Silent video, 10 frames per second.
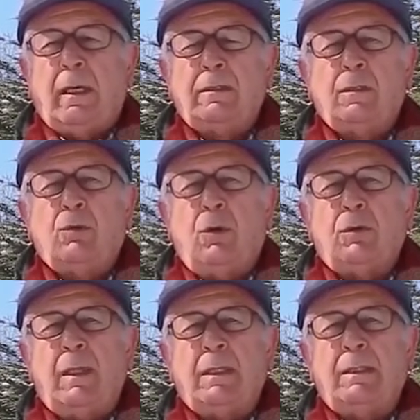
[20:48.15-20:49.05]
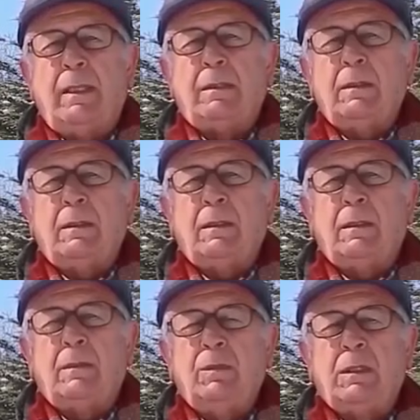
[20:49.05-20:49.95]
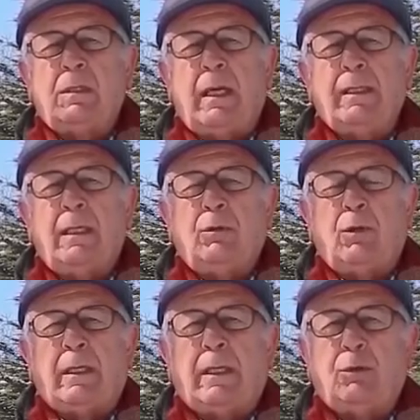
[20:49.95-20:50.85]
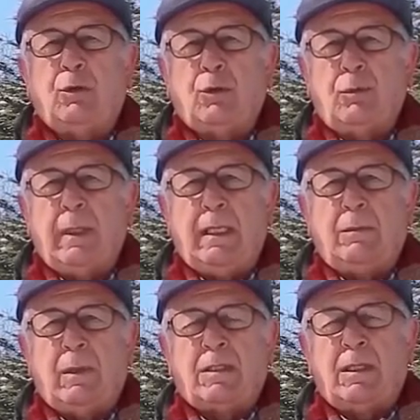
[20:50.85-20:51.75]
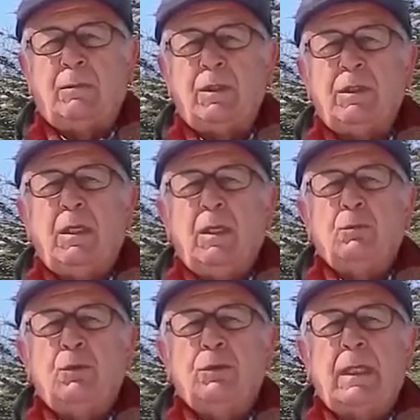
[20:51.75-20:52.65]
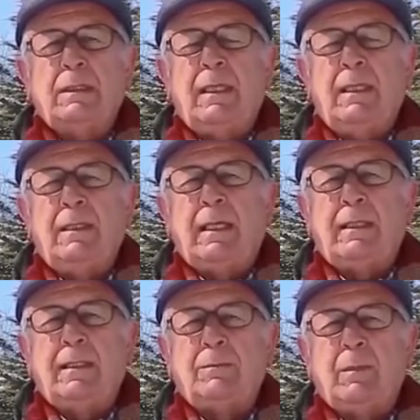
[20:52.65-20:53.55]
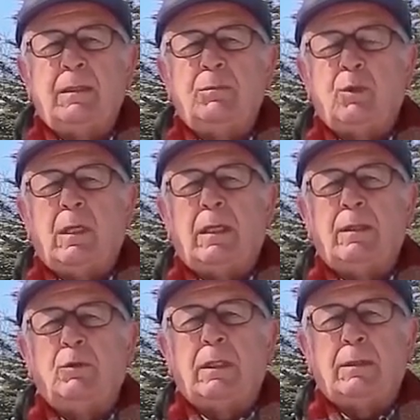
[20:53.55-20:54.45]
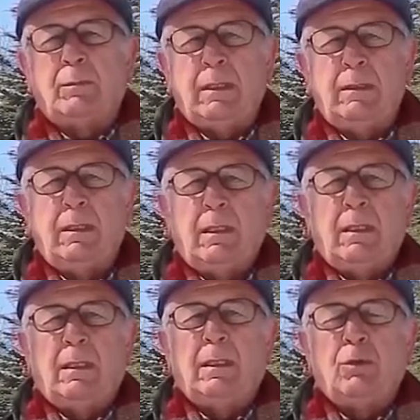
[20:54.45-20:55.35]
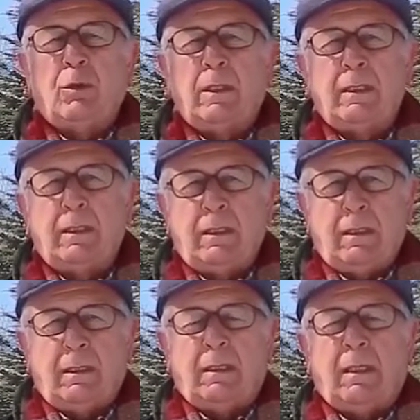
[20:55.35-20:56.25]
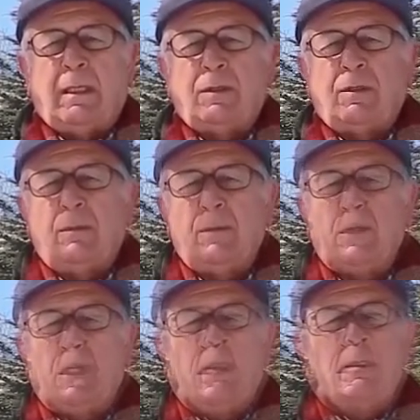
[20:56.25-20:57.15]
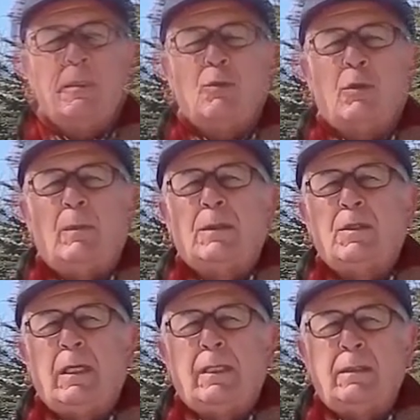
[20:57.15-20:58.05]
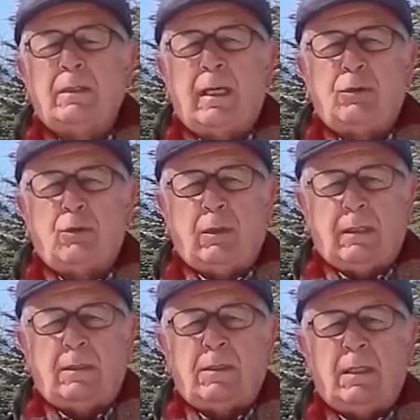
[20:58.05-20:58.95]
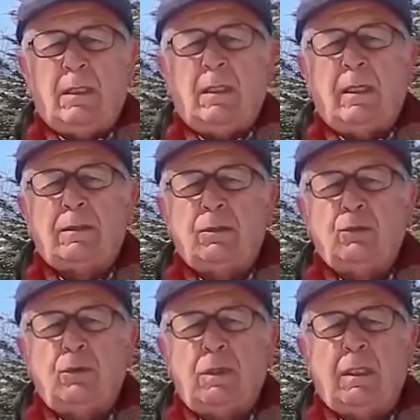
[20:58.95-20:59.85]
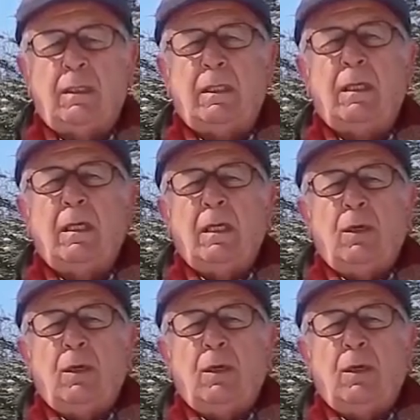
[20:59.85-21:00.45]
Artık ormanlar bir kaynak olarak görülmeye başlanmış. Buradan gelir elde etmenin, buraları yönetmenin yolları araştırılmış. Fransız ormancılarının daha çok etkisiyle artık Türkiye'de